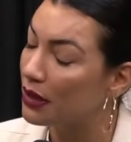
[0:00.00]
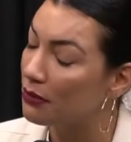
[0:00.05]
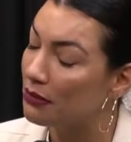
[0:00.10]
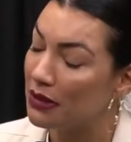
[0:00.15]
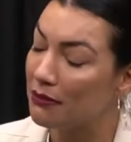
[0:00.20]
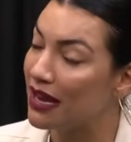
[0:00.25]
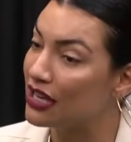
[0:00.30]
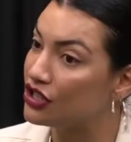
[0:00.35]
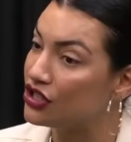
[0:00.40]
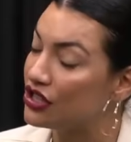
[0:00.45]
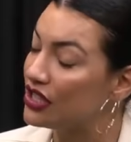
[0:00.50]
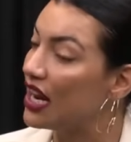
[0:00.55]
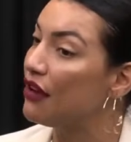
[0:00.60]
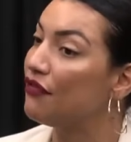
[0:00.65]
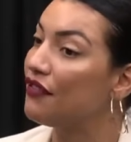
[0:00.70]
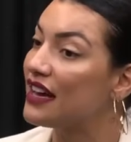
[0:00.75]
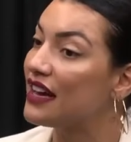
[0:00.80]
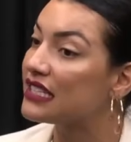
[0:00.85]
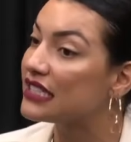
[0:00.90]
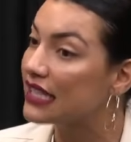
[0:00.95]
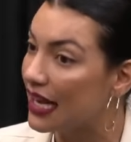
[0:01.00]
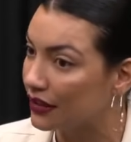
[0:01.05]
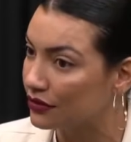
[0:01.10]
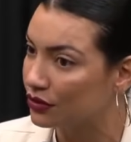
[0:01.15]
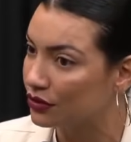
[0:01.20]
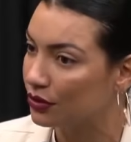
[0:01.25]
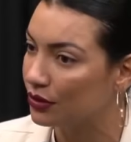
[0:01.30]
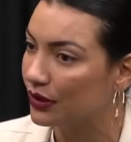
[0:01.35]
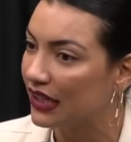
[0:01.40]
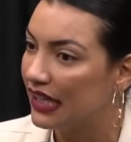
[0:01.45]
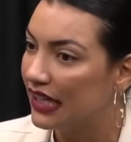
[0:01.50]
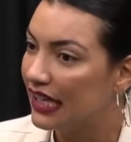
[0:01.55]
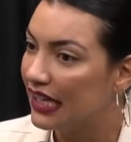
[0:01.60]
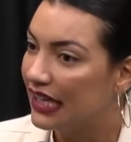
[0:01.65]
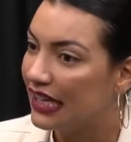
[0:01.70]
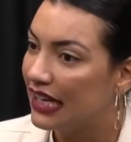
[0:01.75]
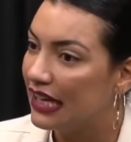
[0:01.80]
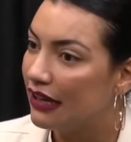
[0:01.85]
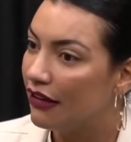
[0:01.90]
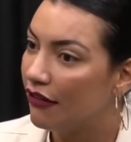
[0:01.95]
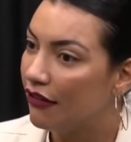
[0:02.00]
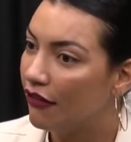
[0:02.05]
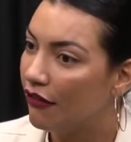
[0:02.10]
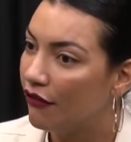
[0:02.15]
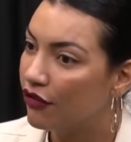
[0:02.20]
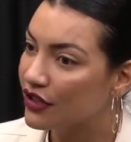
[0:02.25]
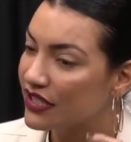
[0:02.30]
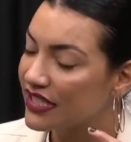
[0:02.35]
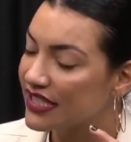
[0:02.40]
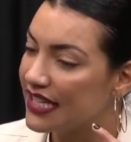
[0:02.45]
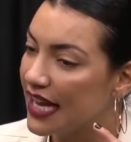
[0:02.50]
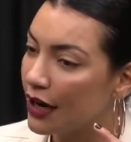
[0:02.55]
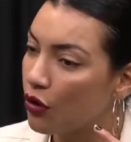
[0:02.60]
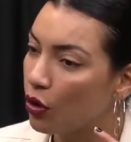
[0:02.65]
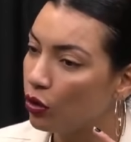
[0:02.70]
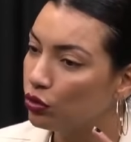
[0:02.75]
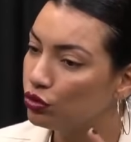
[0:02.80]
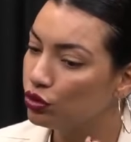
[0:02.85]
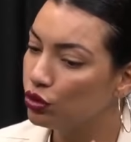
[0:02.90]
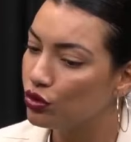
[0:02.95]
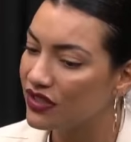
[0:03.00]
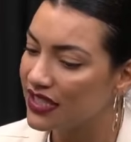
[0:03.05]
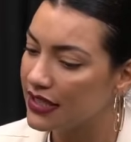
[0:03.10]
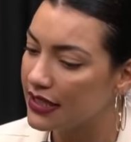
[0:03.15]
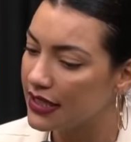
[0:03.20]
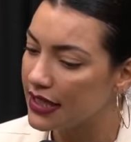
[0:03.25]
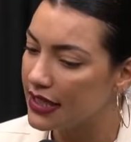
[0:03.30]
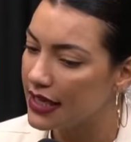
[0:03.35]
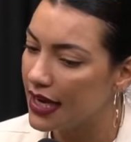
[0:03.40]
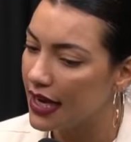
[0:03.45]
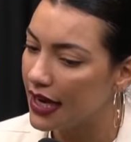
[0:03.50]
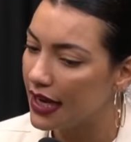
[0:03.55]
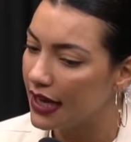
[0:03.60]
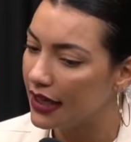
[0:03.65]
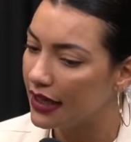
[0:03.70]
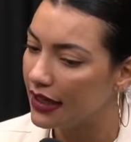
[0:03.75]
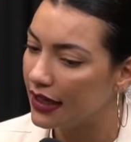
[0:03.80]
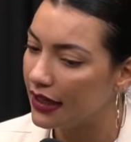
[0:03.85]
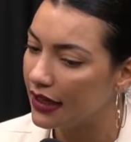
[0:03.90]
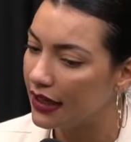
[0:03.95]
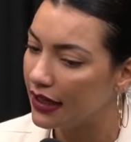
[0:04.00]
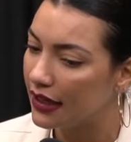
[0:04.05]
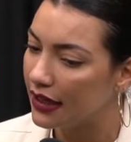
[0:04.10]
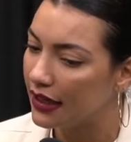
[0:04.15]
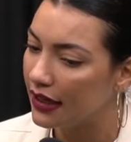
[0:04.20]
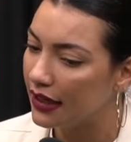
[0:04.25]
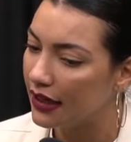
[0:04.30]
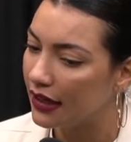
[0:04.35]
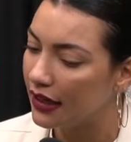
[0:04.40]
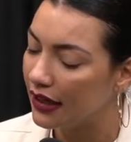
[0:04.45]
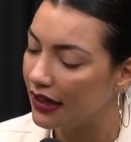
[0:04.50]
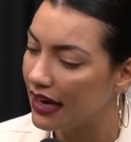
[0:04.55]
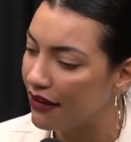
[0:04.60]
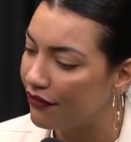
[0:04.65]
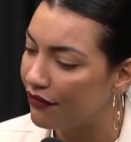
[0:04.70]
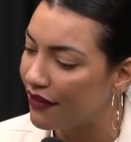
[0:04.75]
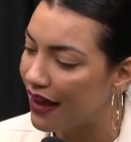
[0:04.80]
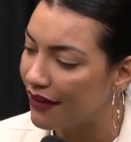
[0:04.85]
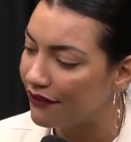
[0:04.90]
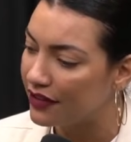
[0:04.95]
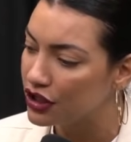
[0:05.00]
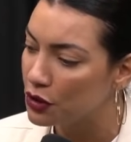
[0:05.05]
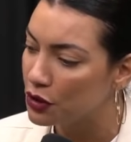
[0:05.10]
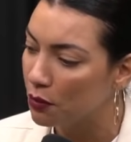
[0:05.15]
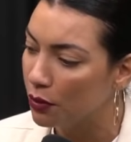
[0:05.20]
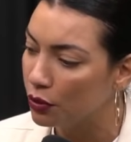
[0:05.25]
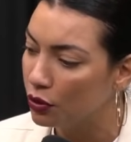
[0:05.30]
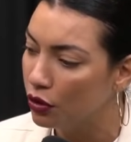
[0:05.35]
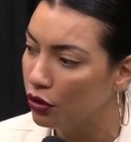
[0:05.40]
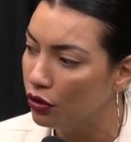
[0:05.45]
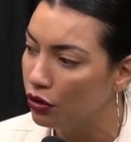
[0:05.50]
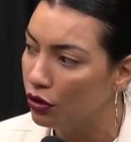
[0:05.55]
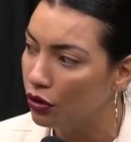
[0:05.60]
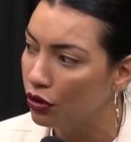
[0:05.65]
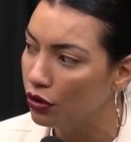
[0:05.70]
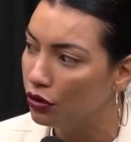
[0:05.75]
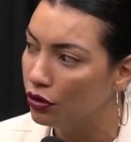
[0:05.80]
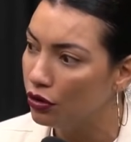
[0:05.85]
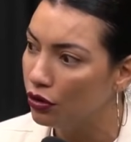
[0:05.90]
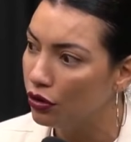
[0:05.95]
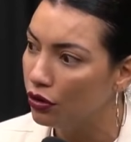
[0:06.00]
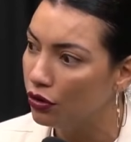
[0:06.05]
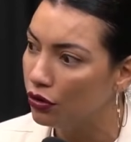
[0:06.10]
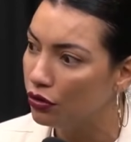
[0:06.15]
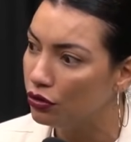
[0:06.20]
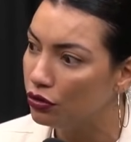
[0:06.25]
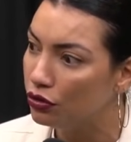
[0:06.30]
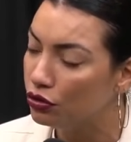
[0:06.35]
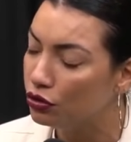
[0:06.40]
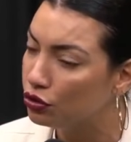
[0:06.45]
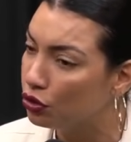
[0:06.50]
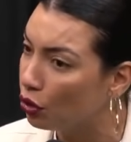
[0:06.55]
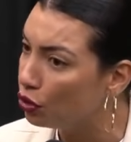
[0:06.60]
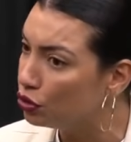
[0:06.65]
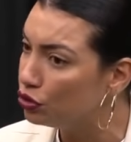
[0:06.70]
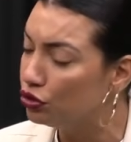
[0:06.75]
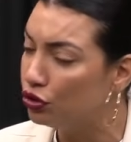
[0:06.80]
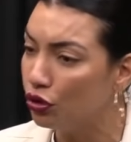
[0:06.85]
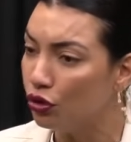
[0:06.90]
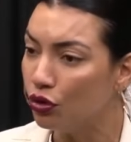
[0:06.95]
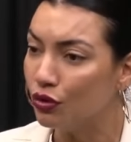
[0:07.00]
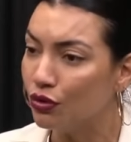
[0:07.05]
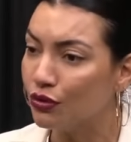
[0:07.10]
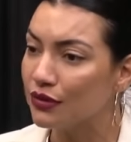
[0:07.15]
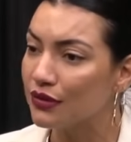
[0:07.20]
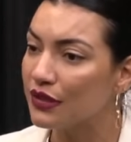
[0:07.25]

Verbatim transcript: me imaginei fazendo. Você conduzia, levava, tipo, tudo